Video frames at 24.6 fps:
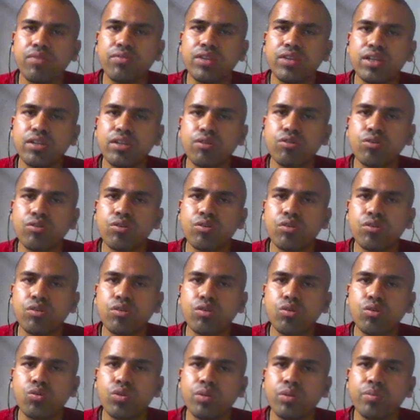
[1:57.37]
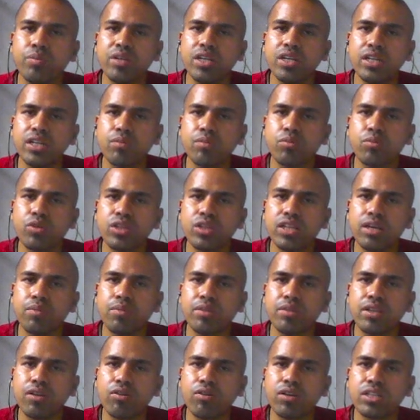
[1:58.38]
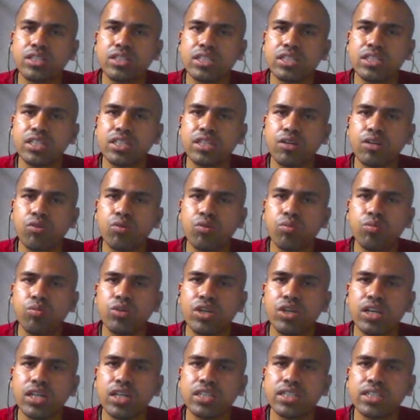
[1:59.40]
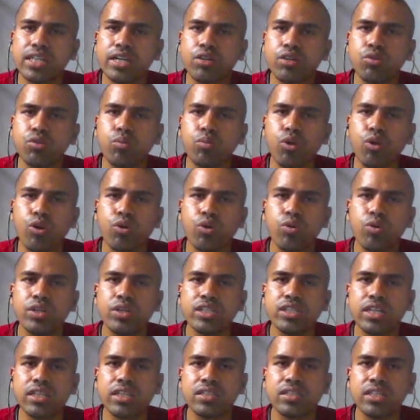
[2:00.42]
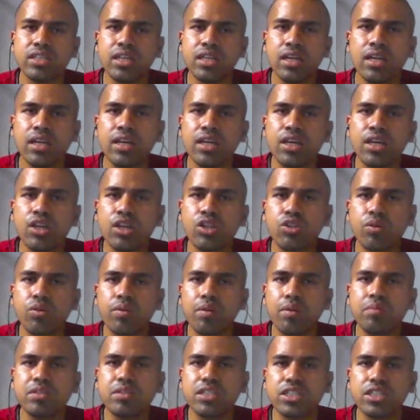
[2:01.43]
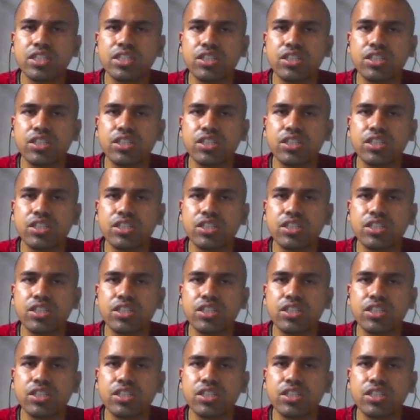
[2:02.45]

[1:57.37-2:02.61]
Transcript: ভিডিও কুড়ি মিনিটের মধ্যে আমি দেওয়ার চেষ্টা করব ঠিক আছে একটু বড় হয়ে যাচ্ছে তবে আমি চেষ্টা